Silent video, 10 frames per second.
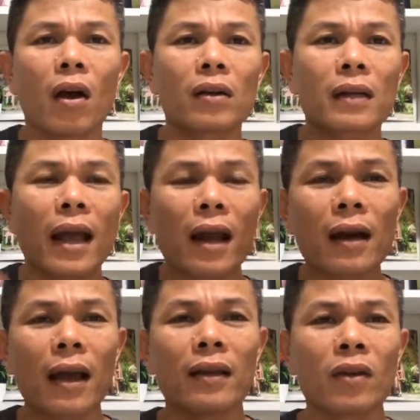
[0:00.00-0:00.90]
họ
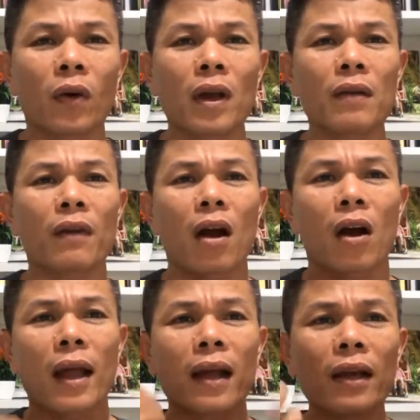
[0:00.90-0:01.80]
trang đầy nhiệt huyết và
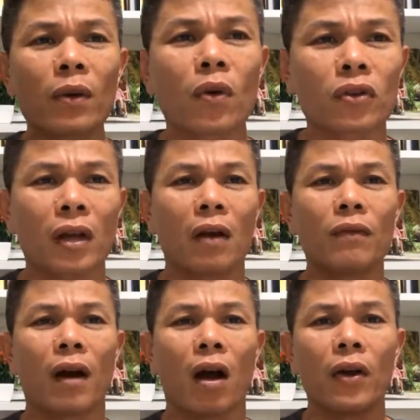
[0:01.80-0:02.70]
họ đang yêu cuộc
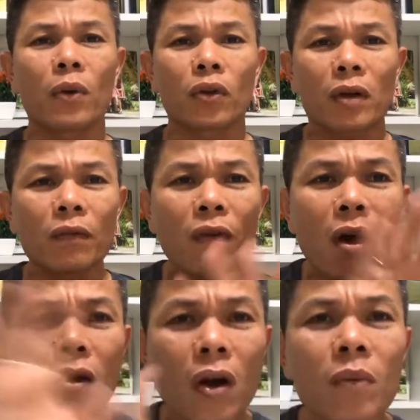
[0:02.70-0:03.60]
sống và họ yêu cuộc sống
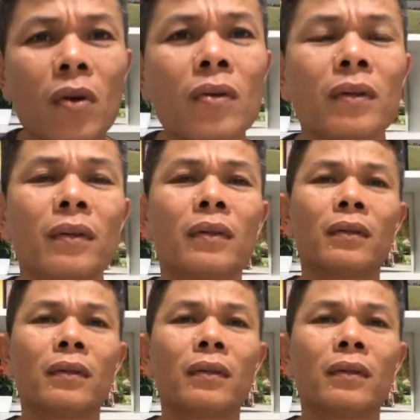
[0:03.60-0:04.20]
vô cùng lúc